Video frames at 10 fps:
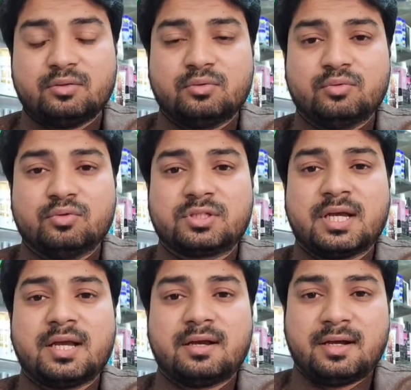तो
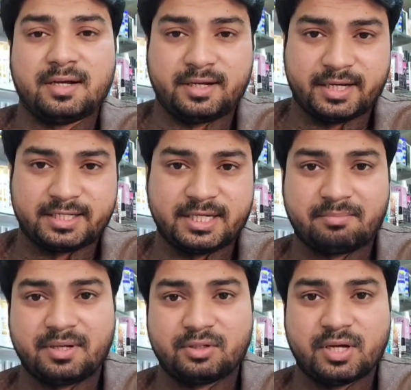उसका
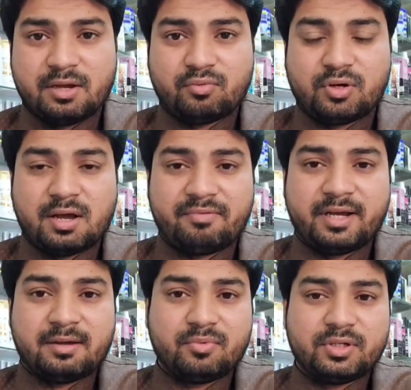ख़र्चा भी जो है वो काफ़ी
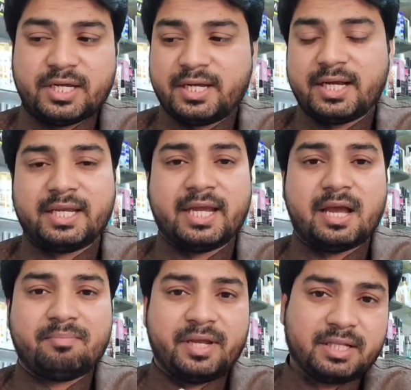कम हो जाएगा ये
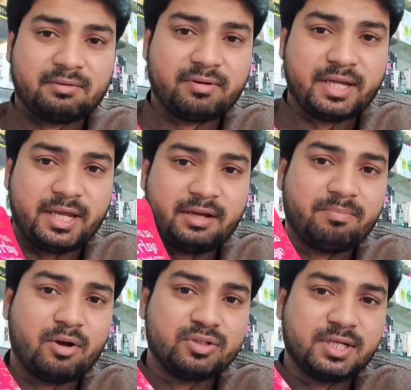आप एक दफ़ा एक
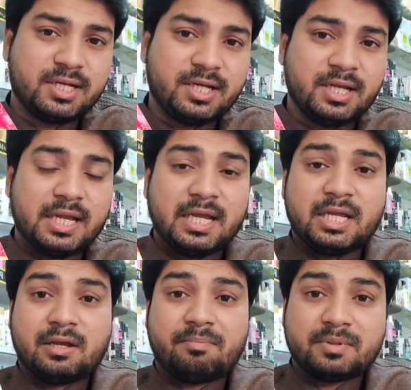पाउच ले लें
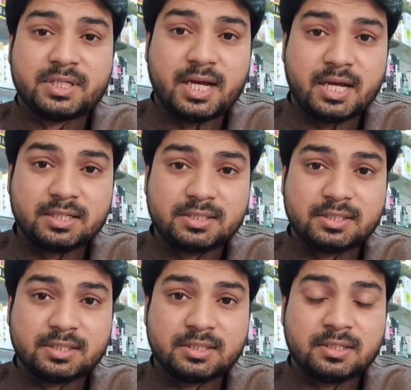यह पचास
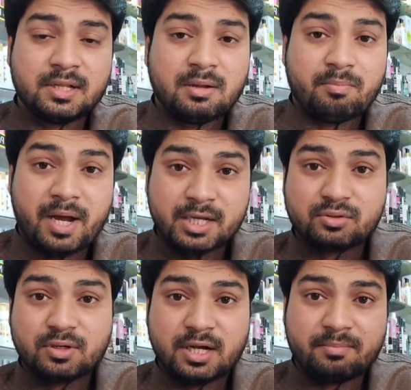पाँच
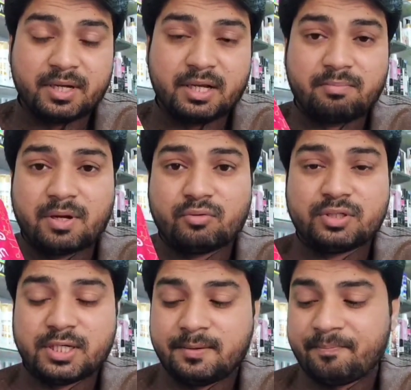सौ ग्राम का ये
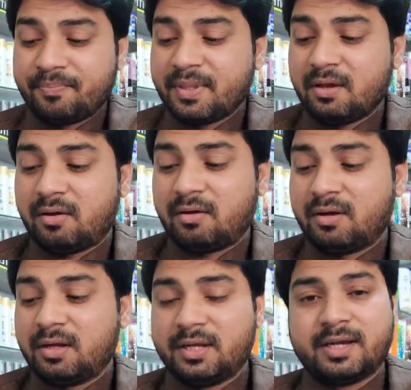पाउच है
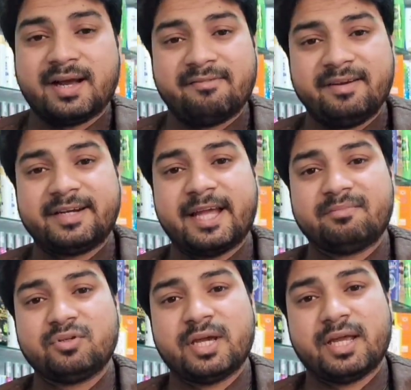और ये काफ़ी
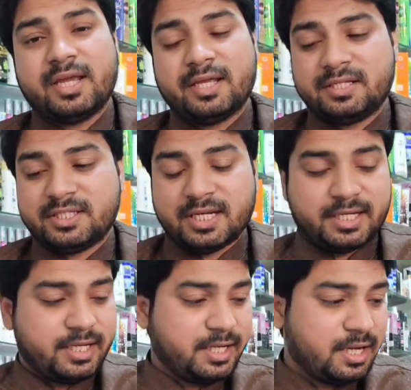टाइम जो है ये चल
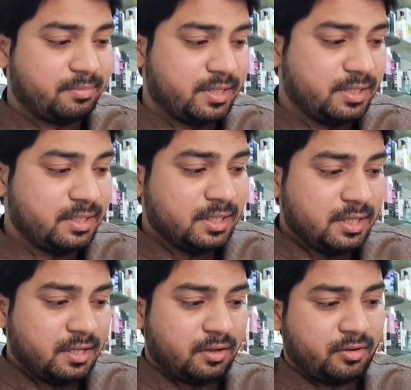जाएगा आपका
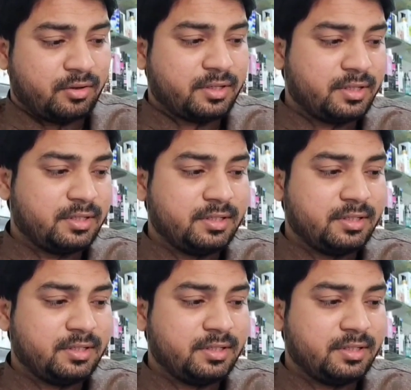और